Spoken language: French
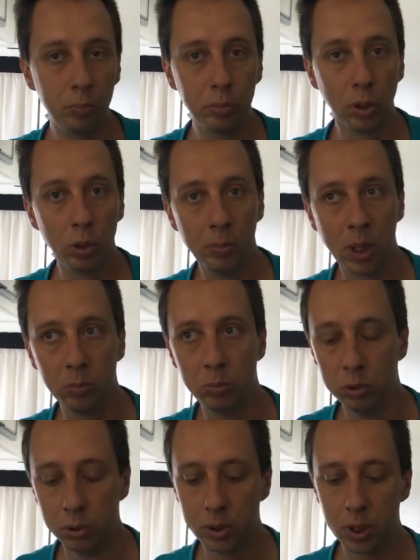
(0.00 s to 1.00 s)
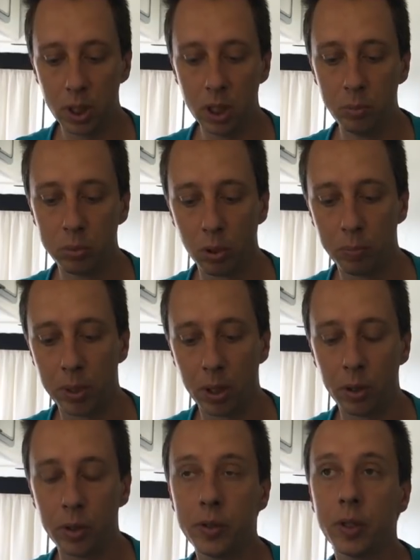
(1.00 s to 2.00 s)
pour le MacBook et pour le
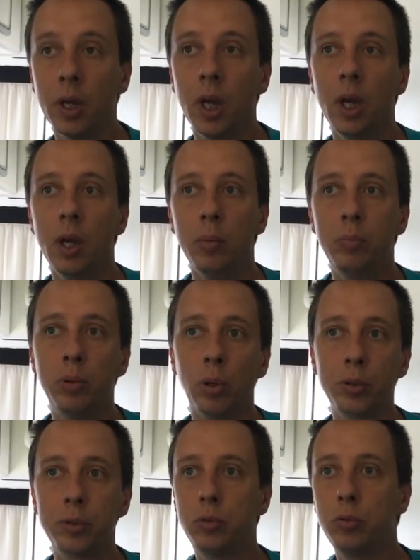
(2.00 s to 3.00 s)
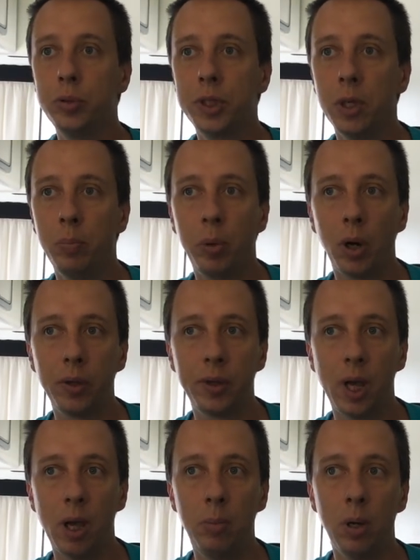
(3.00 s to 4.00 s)
Parrot. Pour tout ce qui est
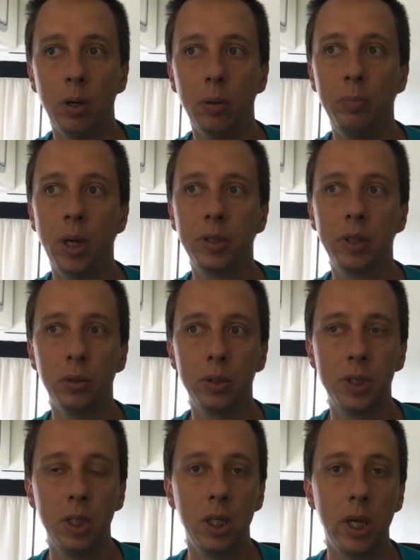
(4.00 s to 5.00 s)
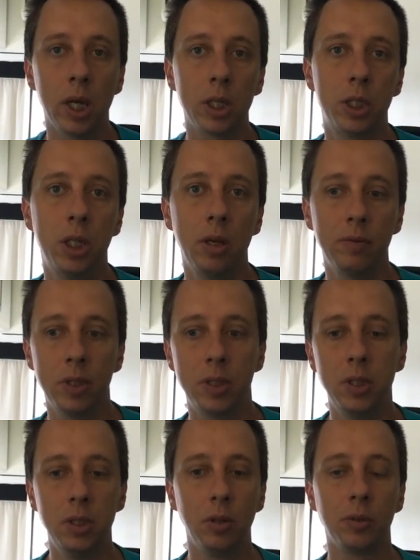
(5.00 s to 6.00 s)
portable, batterie auxiliaire, j'ai
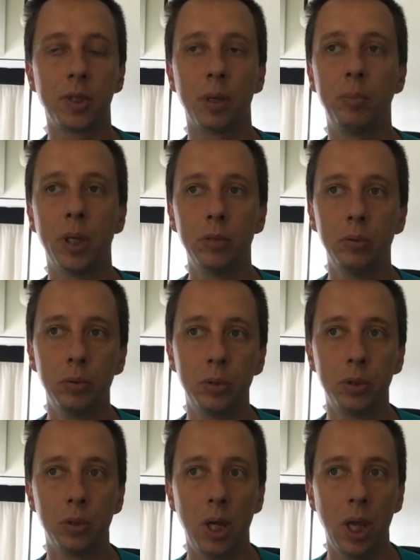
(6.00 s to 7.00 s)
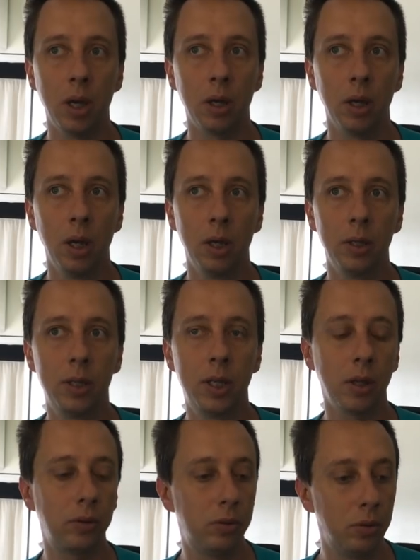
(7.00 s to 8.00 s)
investi dans un panneau solaire
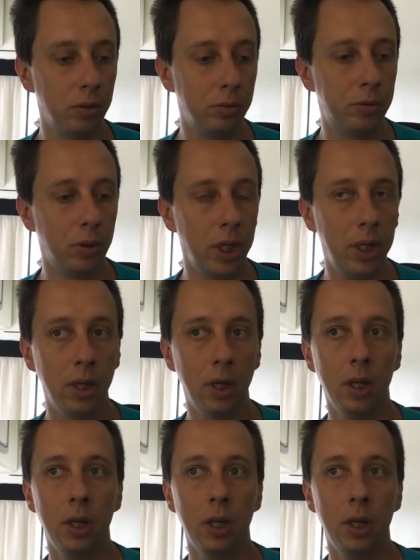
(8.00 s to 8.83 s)
4 volets